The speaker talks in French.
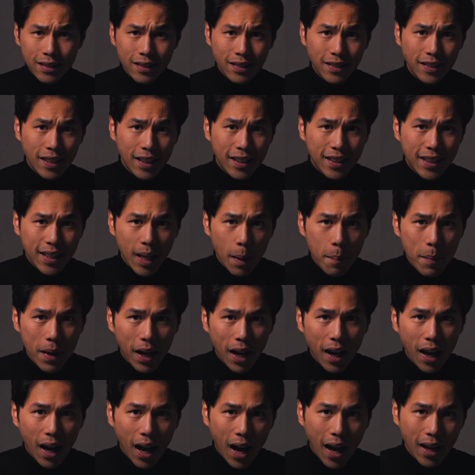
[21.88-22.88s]
cette
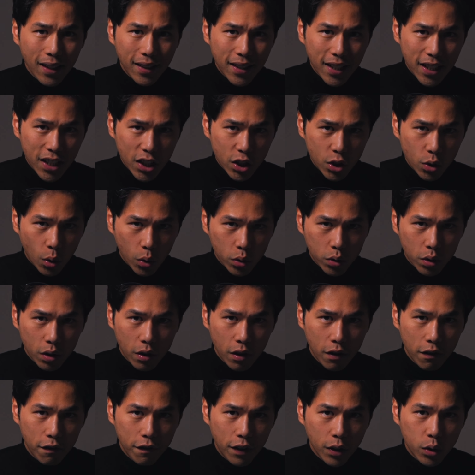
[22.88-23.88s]
caméra intelligente
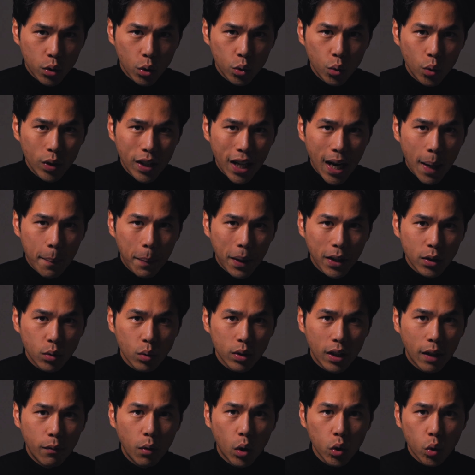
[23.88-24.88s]
va te donner
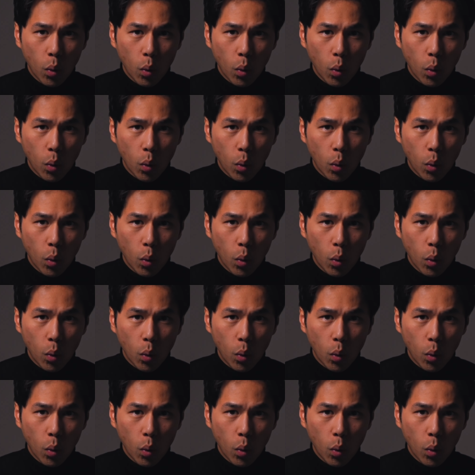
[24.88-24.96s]
l'impression d'avoir